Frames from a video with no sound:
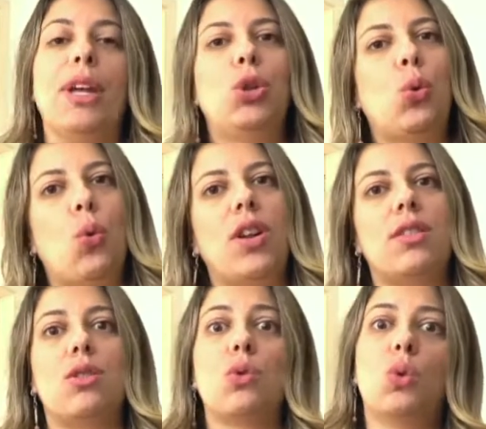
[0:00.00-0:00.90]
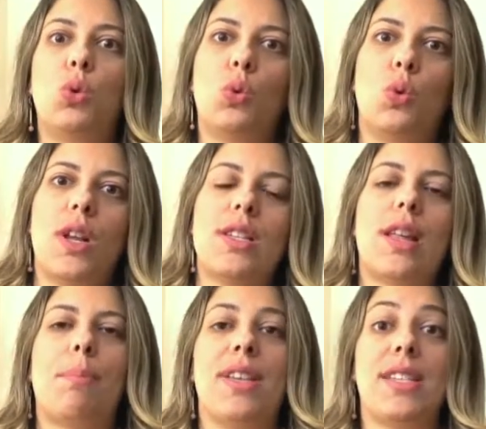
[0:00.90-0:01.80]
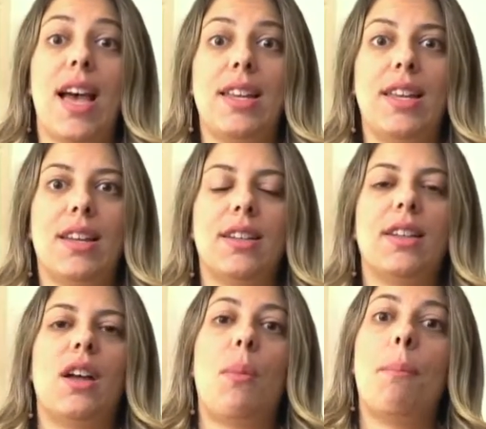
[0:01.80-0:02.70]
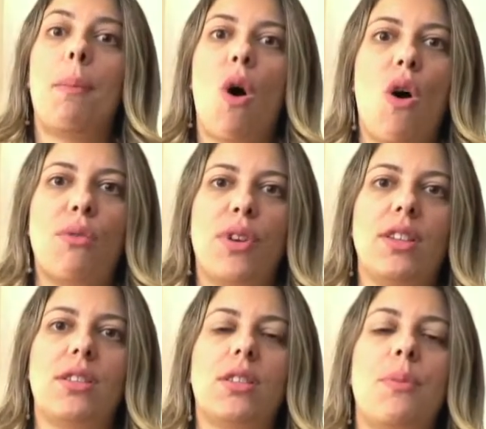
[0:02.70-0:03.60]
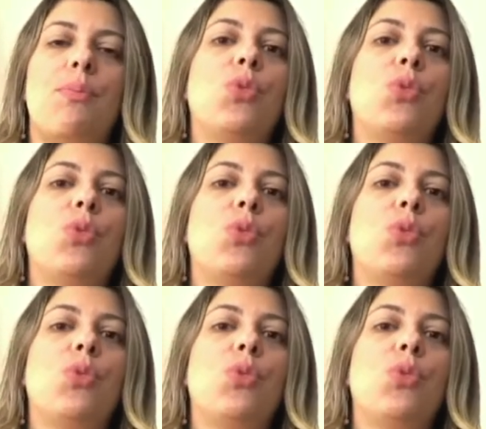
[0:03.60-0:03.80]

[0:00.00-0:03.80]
pinturas, esculturas, tapeçaria, móveis,